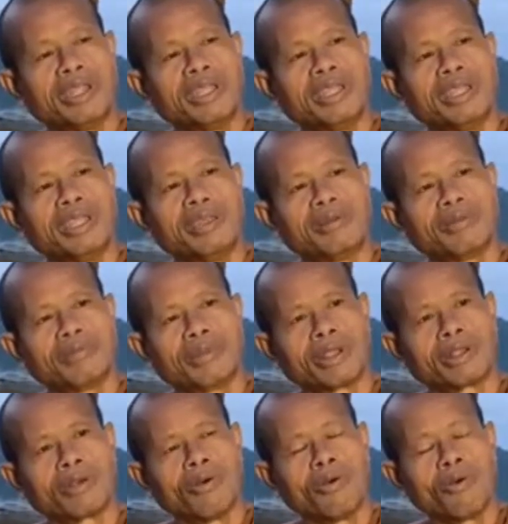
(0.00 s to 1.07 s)
ทำไม่ดี
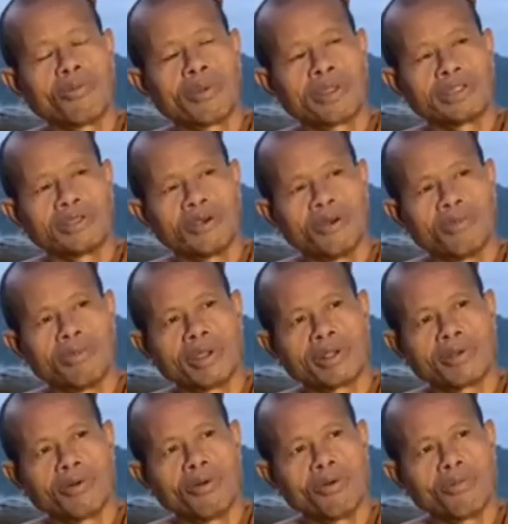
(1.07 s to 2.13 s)
ไปโกงไป
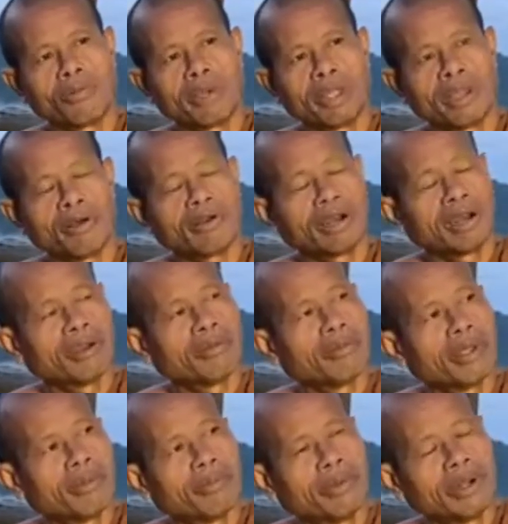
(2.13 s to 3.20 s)
เจาะไปโกงไปเอา
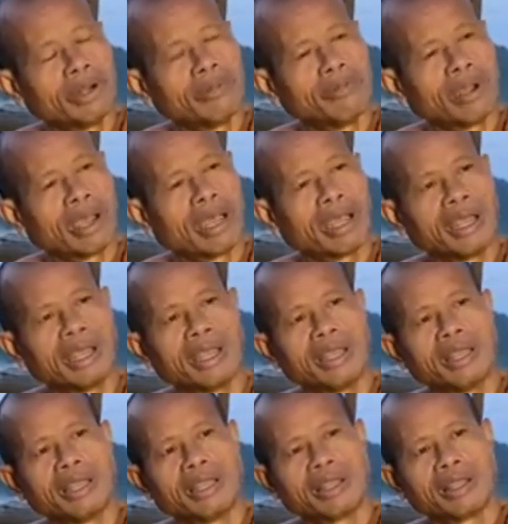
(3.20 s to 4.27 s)
รัดเอาเปรียบผู้อื่นมา